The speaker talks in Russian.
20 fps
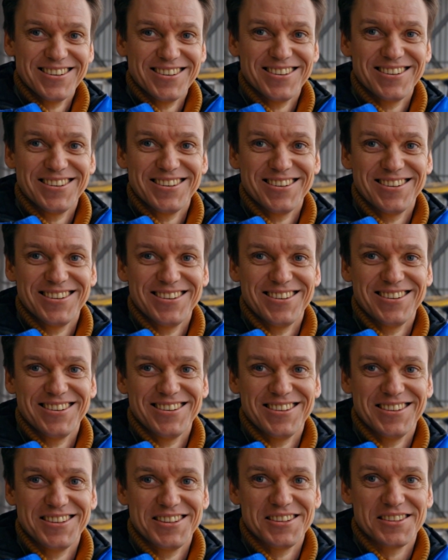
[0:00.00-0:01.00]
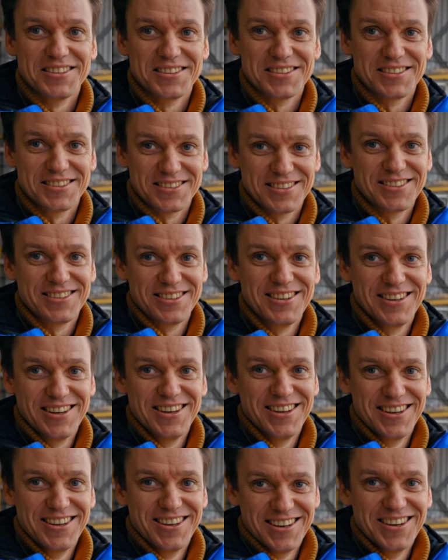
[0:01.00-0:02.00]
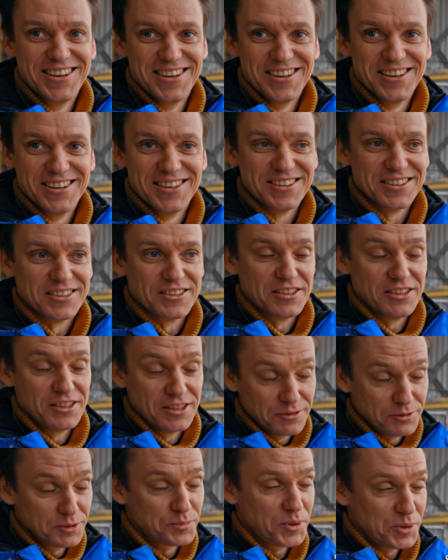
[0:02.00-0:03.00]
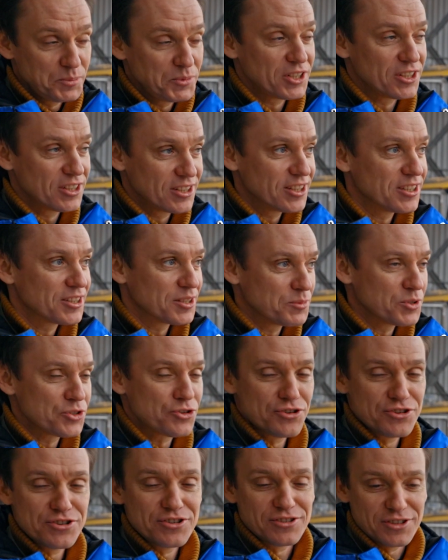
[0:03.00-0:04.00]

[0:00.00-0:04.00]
а, muscles memory отсутствует, да? То я есть вот примерно мускульная... на этом ощущ...